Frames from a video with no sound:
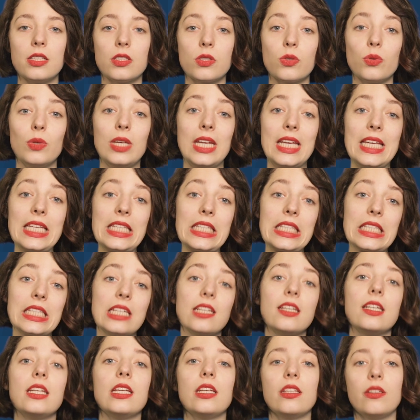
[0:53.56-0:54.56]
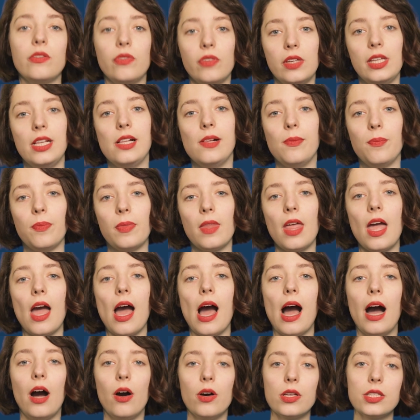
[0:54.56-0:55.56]
Zunächst nicht viel,
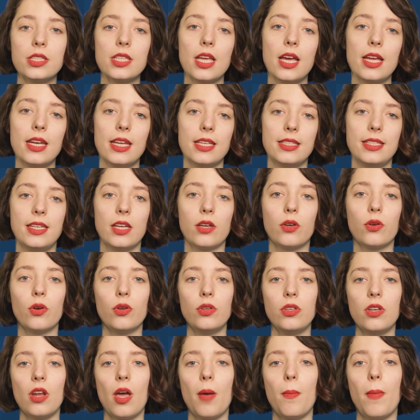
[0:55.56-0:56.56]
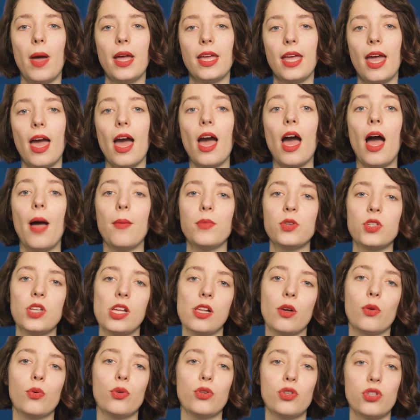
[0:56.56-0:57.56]
außer dass der Gründer Mayer
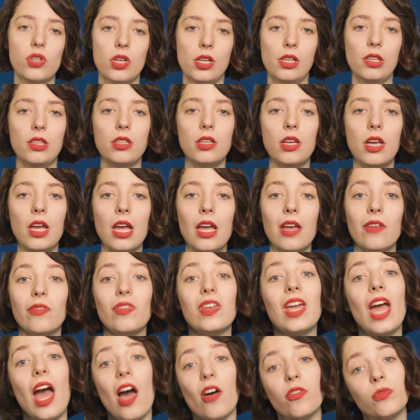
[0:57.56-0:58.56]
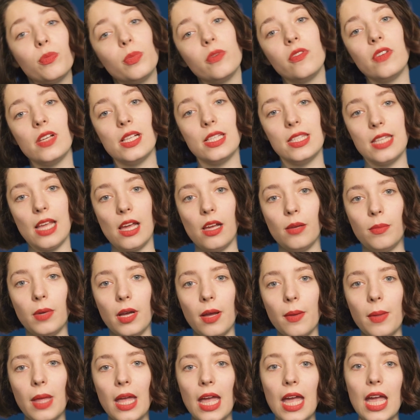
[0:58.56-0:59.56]
Amschel Rothschild, wie Haftbefehl
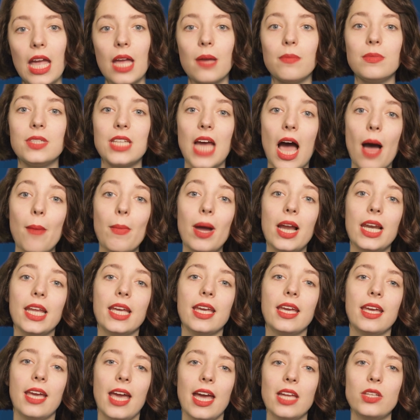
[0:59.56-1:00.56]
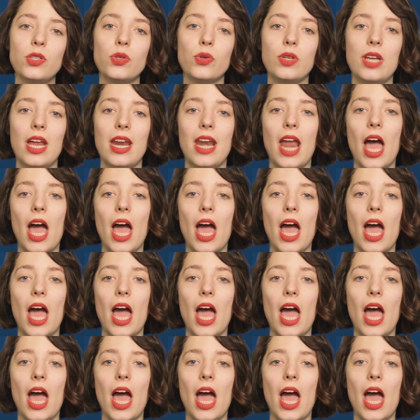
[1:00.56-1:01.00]
selber, im damaligen Ghetto der